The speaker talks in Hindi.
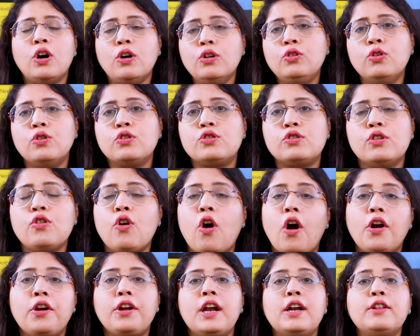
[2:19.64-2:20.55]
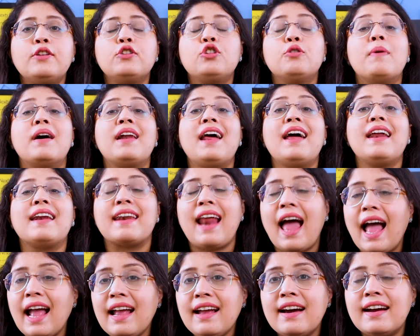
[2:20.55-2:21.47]
सौ दो सौ तो तुम्हारा
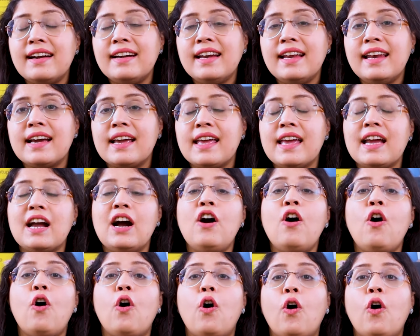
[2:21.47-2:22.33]
रैंक करने लगेगा